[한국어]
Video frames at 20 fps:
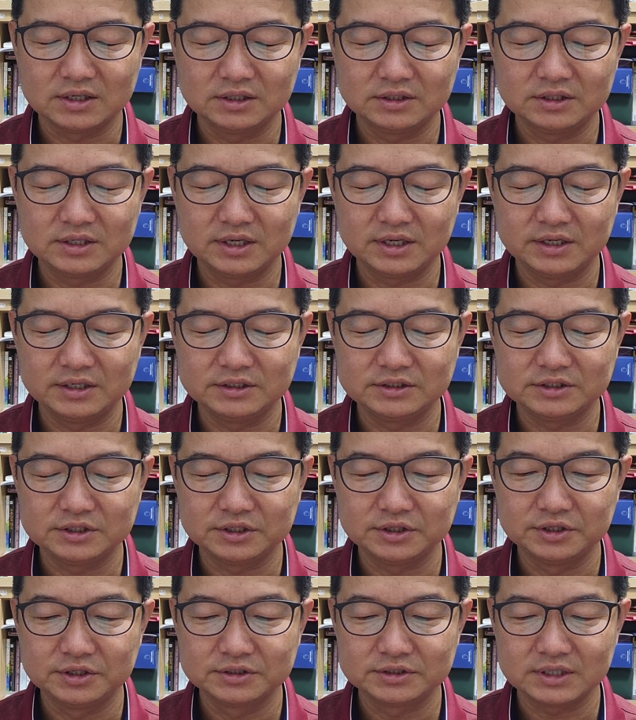그때에는
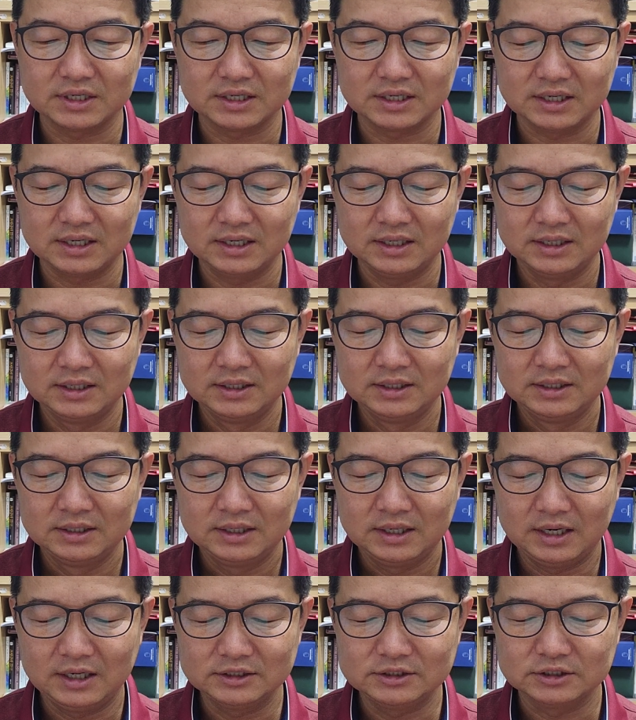전능자가
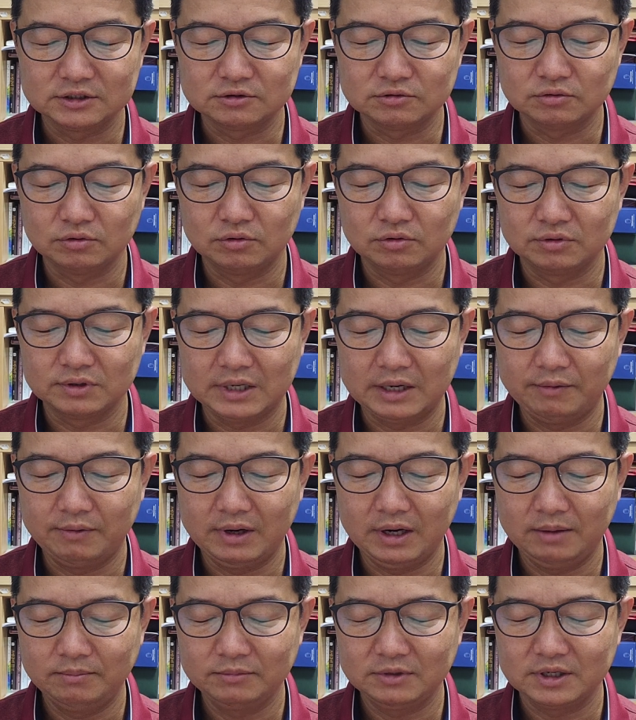아직도
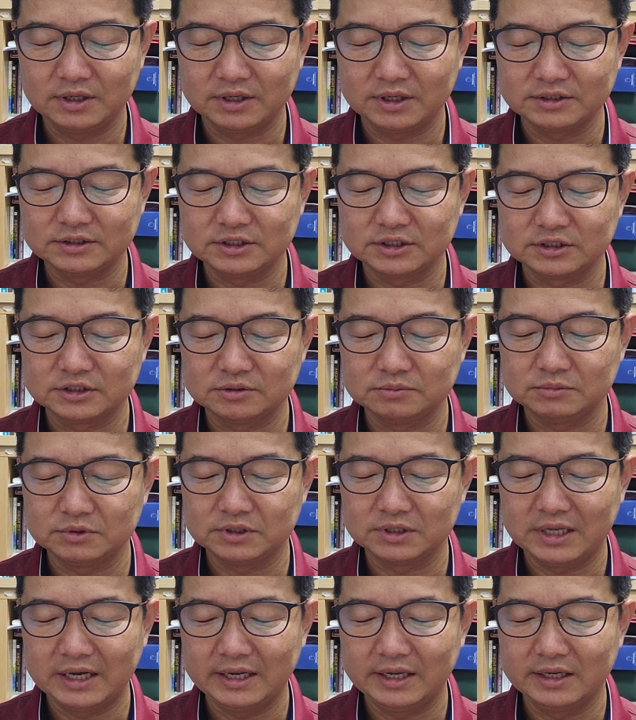나와 함께
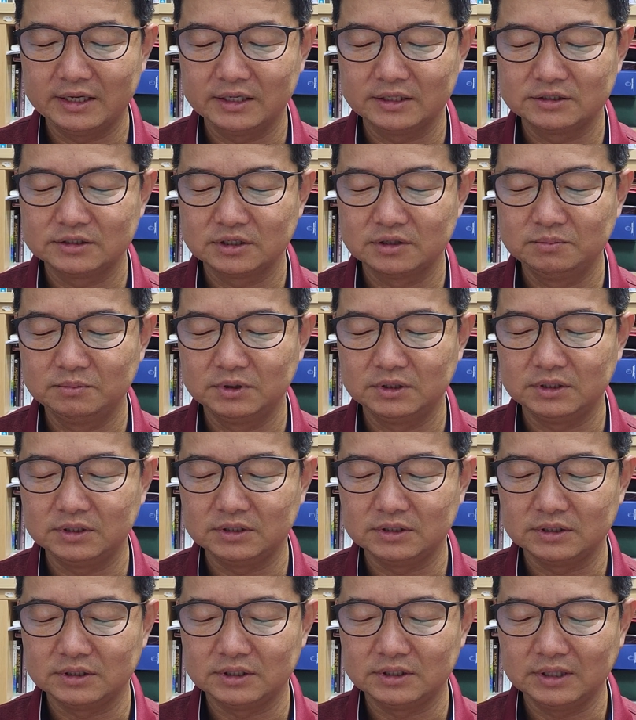계셨으며 나의
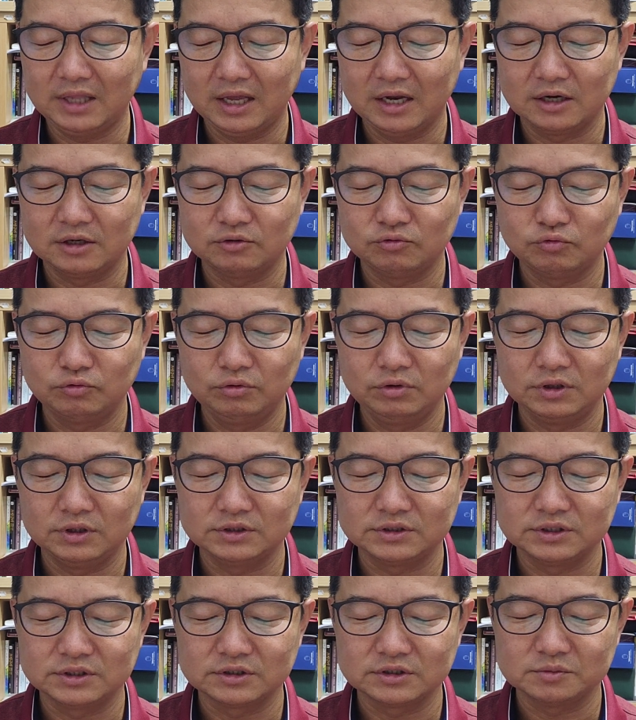젊은이들이 나를 둘러
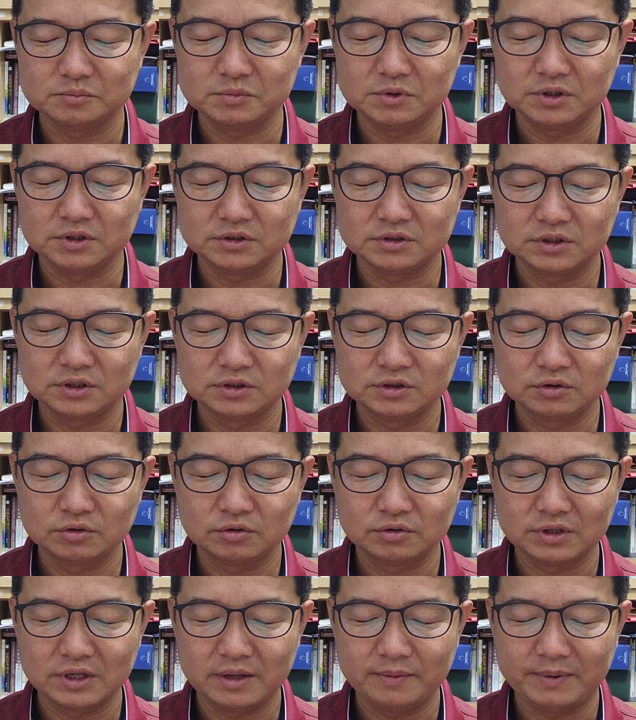있었으며
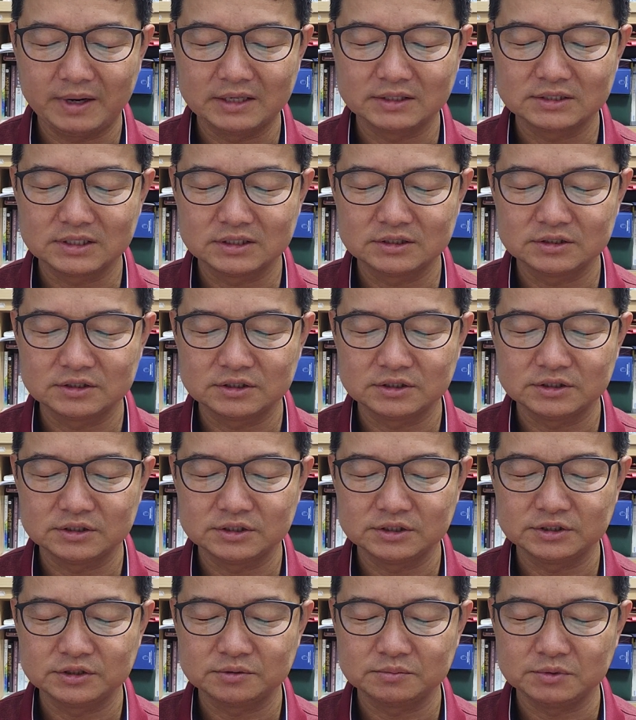저절로 내 발자취를
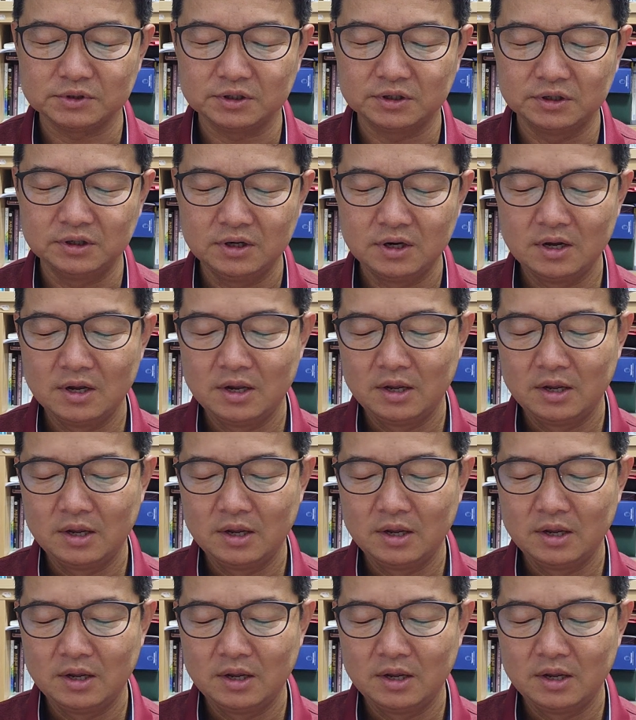씻으며